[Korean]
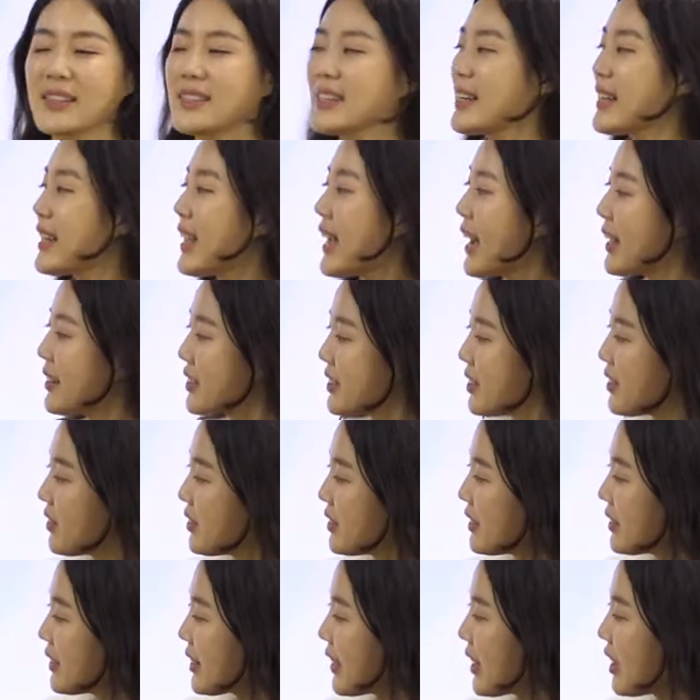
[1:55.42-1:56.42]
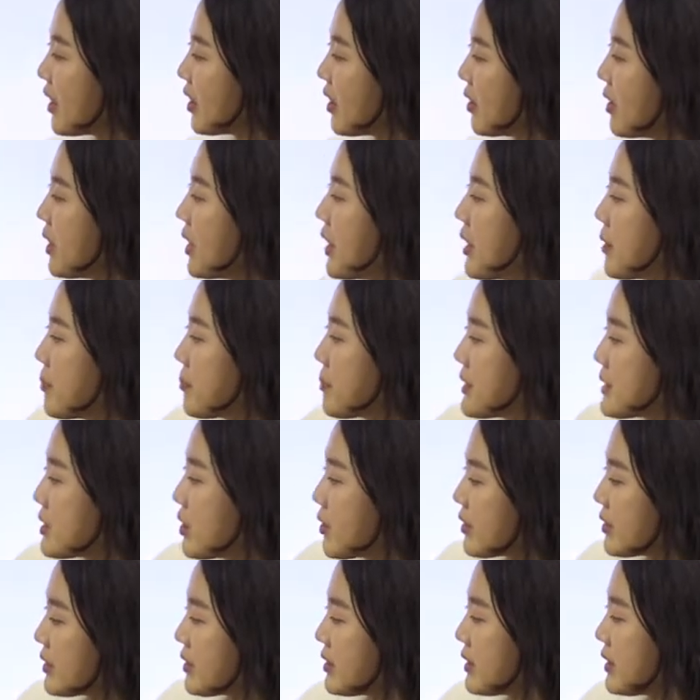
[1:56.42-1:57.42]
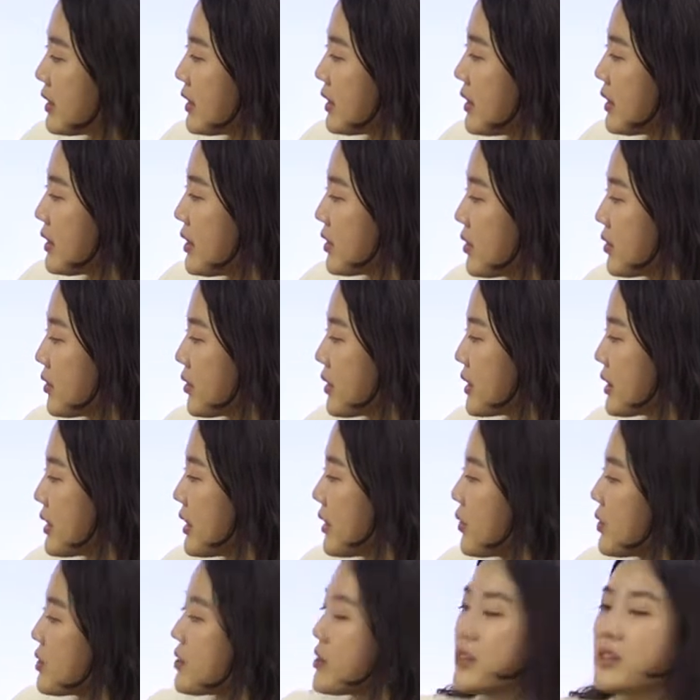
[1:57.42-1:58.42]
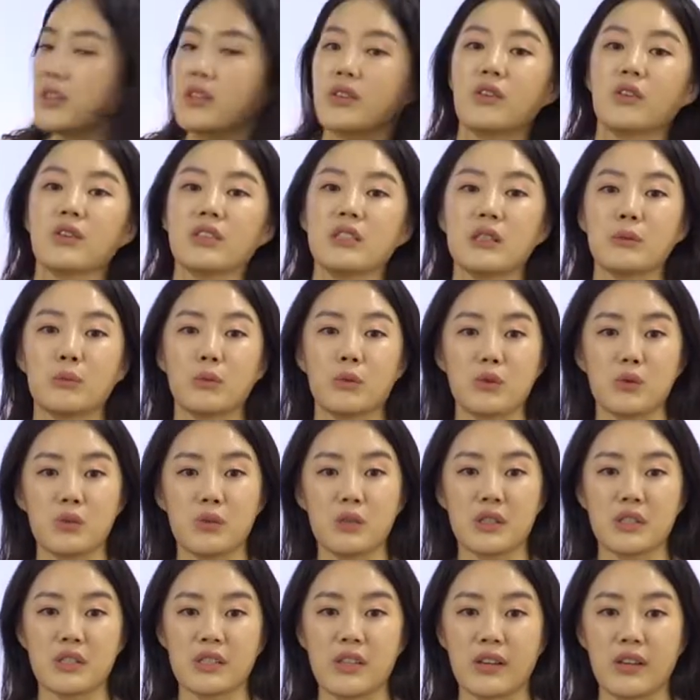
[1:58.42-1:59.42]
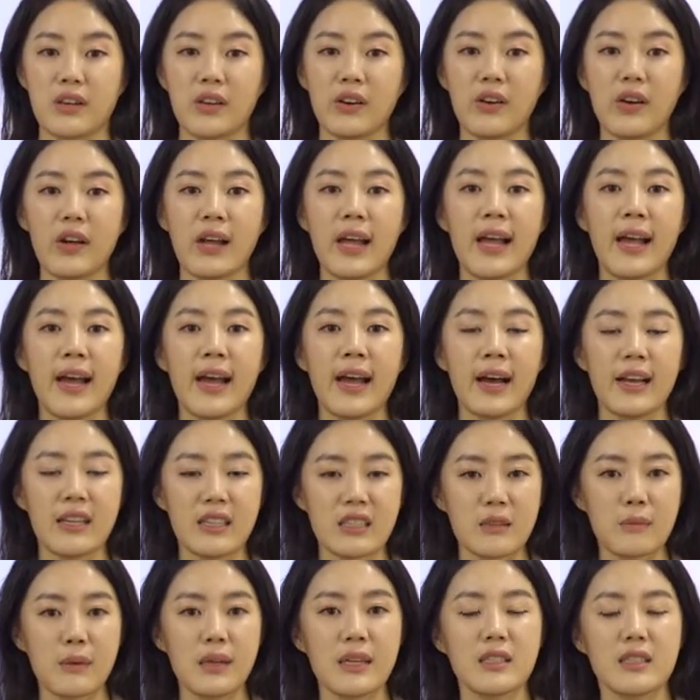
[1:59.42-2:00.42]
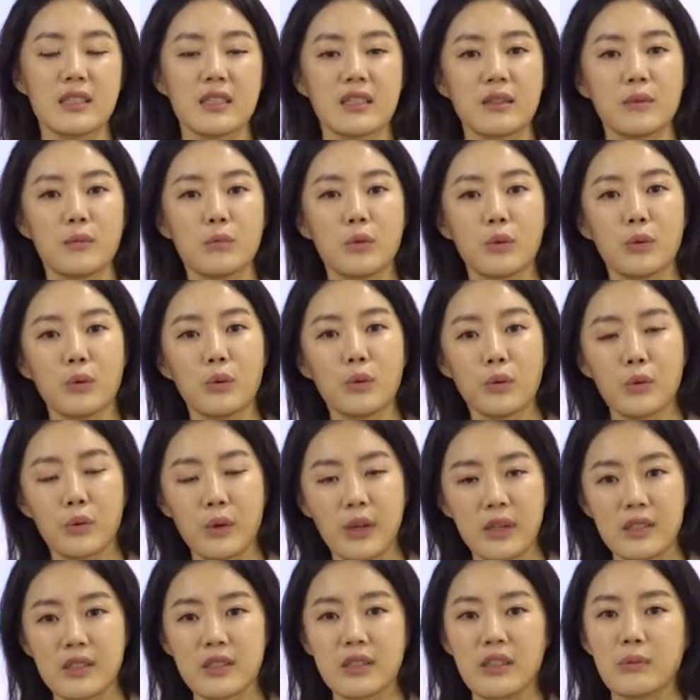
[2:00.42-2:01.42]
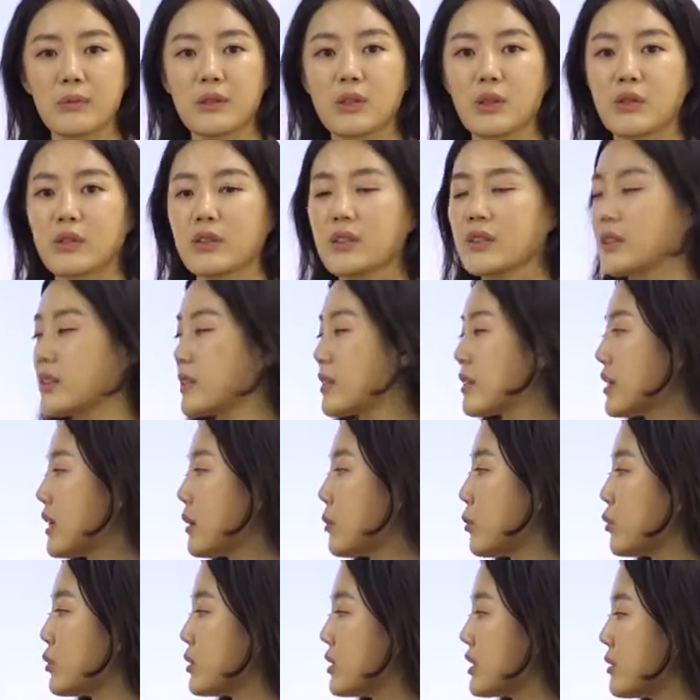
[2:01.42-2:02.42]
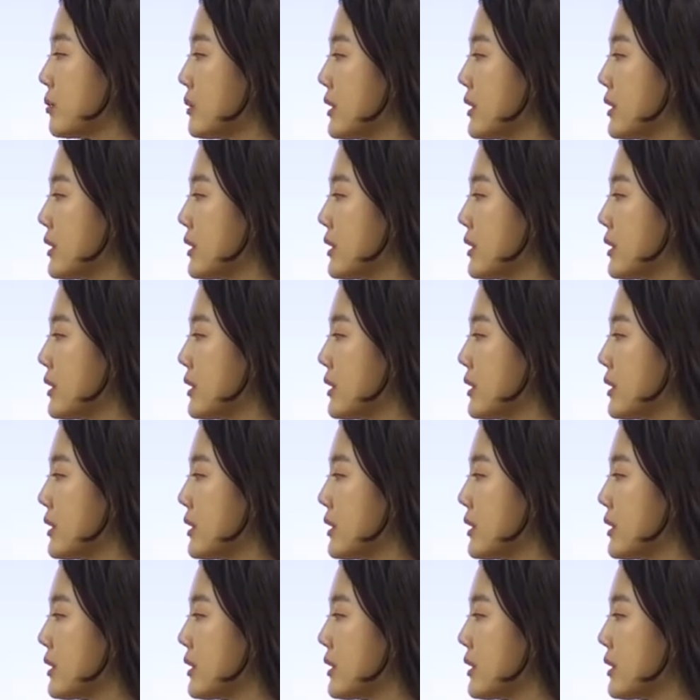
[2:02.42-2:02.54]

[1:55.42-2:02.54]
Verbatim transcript: 광장의 한 켠인데요. 비석들이 여러 개 세워져 있는 것을 볼 수 있어요. 하지만 지금 보고 계신 이 비석 들의